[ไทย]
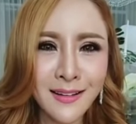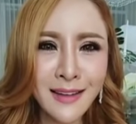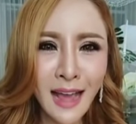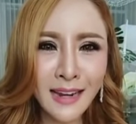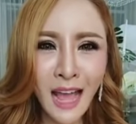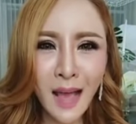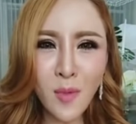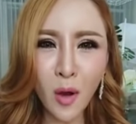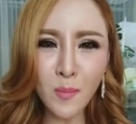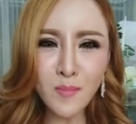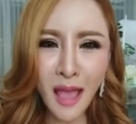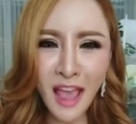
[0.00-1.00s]
ดาด้าบอก
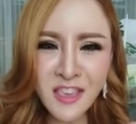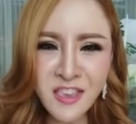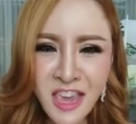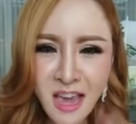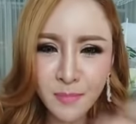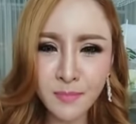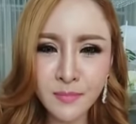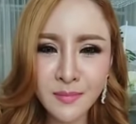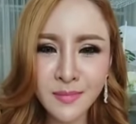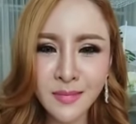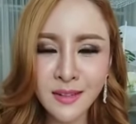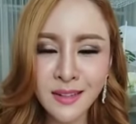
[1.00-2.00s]
แม่เยี่ยม
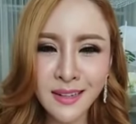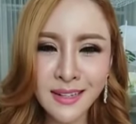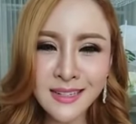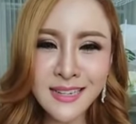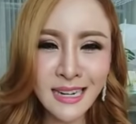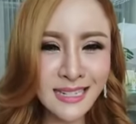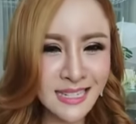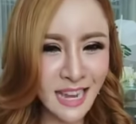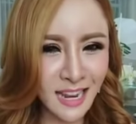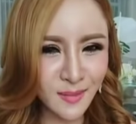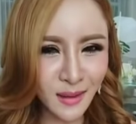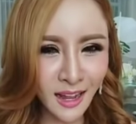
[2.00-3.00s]
ชัดเจ
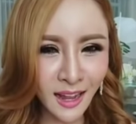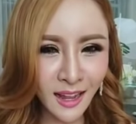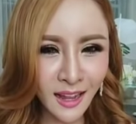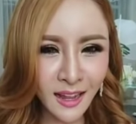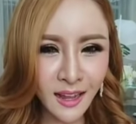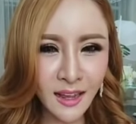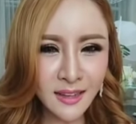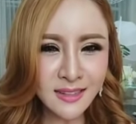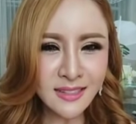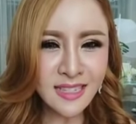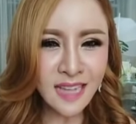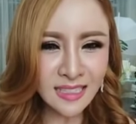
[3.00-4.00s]
นไหมคะ
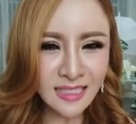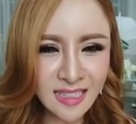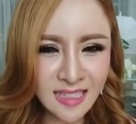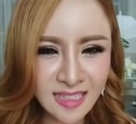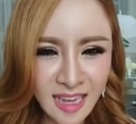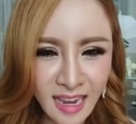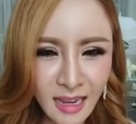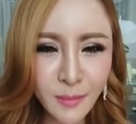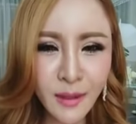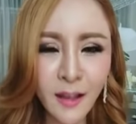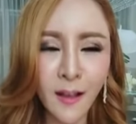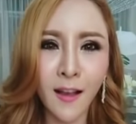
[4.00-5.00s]
ชัดเจน
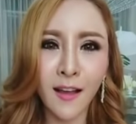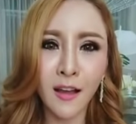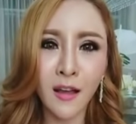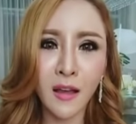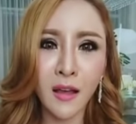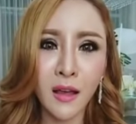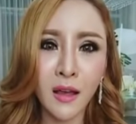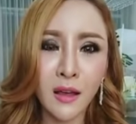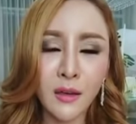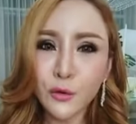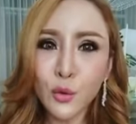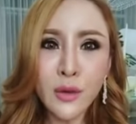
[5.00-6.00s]
ไหมคะ
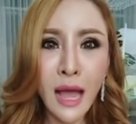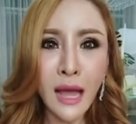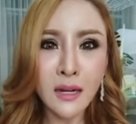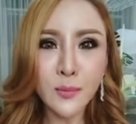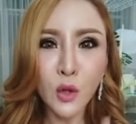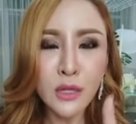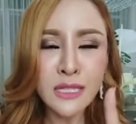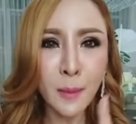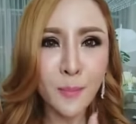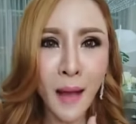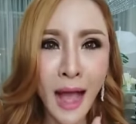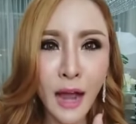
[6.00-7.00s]
ทุกอย่างเริ่มต้นจาก
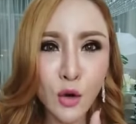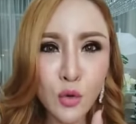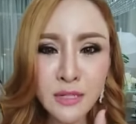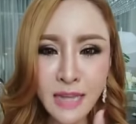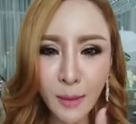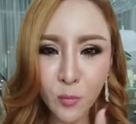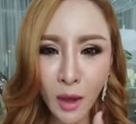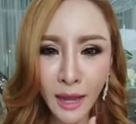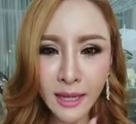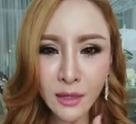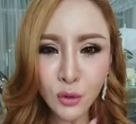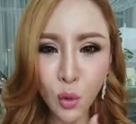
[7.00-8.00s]
ปากลูกจำไว้
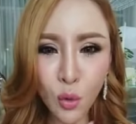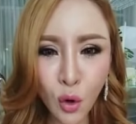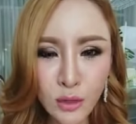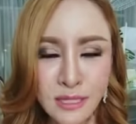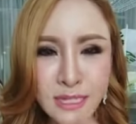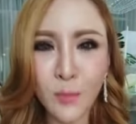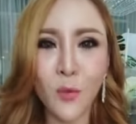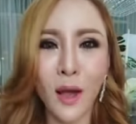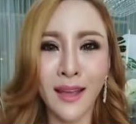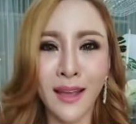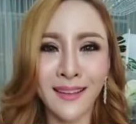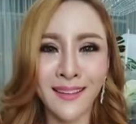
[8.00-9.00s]
ทุกคนจำ
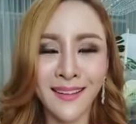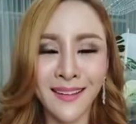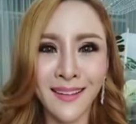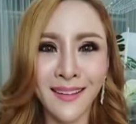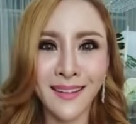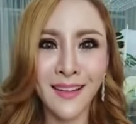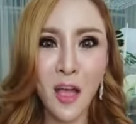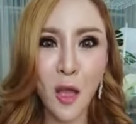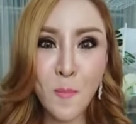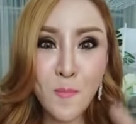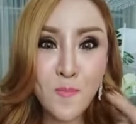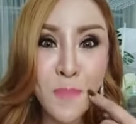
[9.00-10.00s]
ไว้
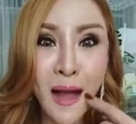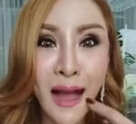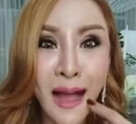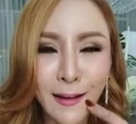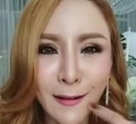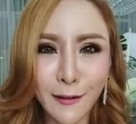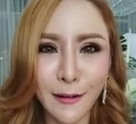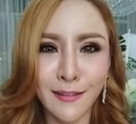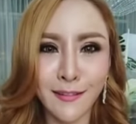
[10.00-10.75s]
ปากเลย